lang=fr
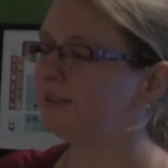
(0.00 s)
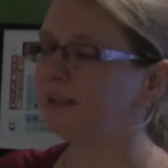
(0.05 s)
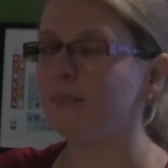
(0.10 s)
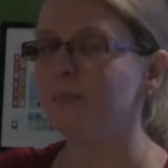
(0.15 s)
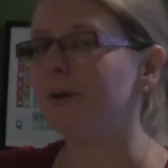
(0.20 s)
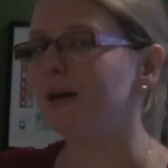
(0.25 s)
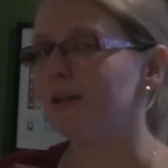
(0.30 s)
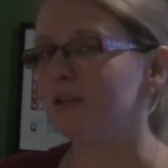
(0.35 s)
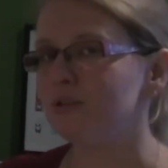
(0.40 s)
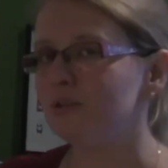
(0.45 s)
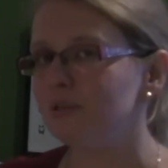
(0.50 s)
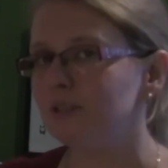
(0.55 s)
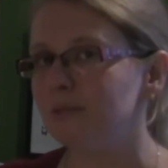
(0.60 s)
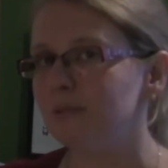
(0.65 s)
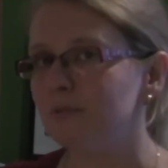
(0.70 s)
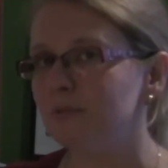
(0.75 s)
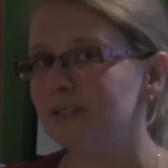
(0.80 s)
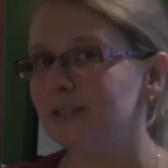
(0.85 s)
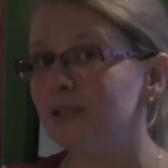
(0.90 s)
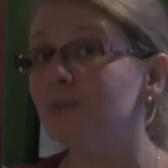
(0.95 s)
des températures
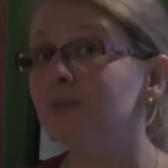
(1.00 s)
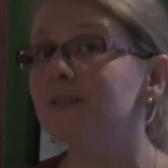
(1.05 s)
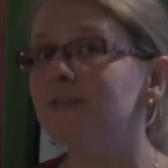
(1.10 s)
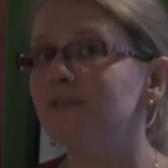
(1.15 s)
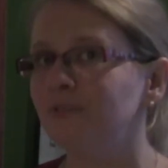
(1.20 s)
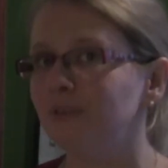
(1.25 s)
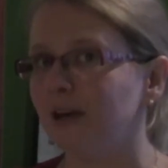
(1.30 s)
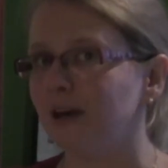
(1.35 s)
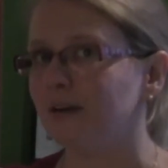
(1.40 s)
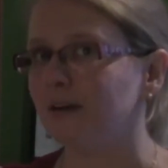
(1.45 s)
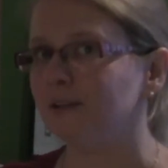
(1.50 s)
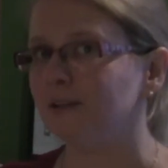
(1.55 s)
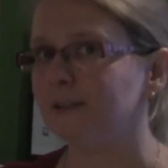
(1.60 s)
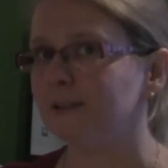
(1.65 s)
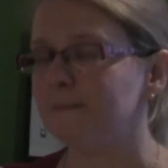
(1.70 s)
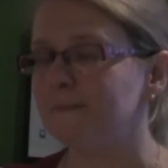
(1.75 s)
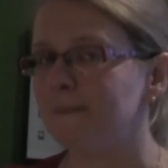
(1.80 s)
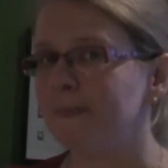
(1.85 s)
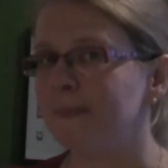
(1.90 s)
d'ébullition différentes.